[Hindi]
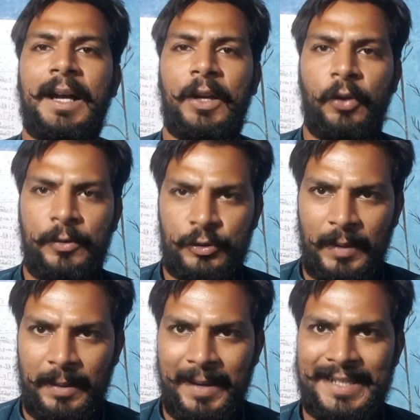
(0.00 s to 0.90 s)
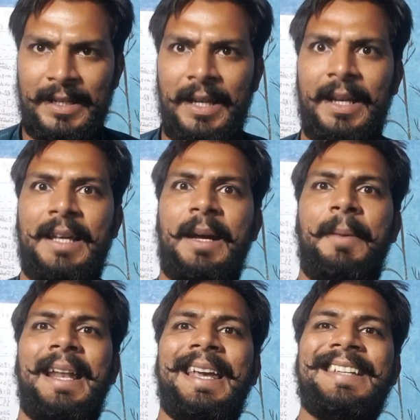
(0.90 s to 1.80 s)
अगर कोई उस्मान भाई से ले रहा है या
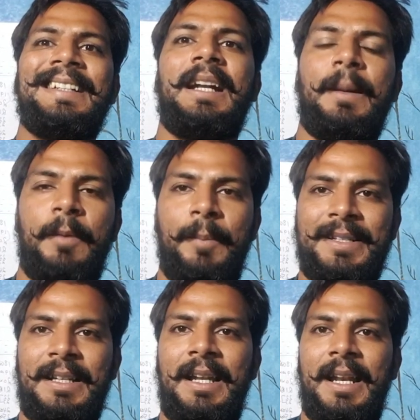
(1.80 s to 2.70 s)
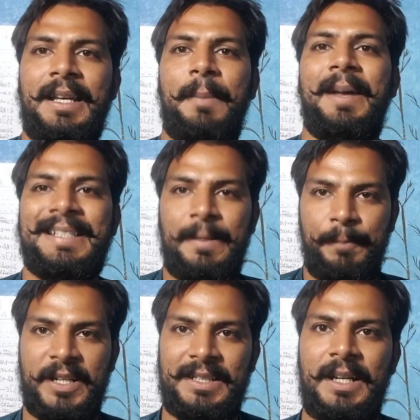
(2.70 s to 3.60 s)
हमारे किसी टीम मेंबर से ले रहा है या मेरे से
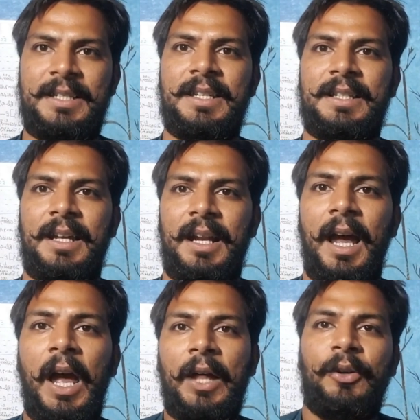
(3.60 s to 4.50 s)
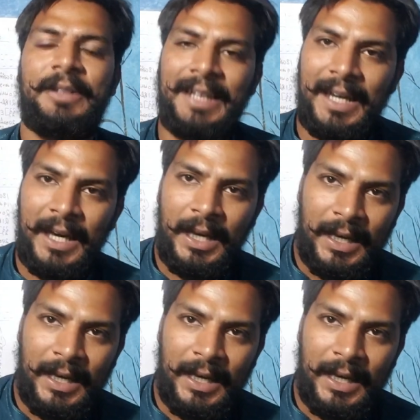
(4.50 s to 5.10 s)
पर्सनल चीज ले रहा है तो ये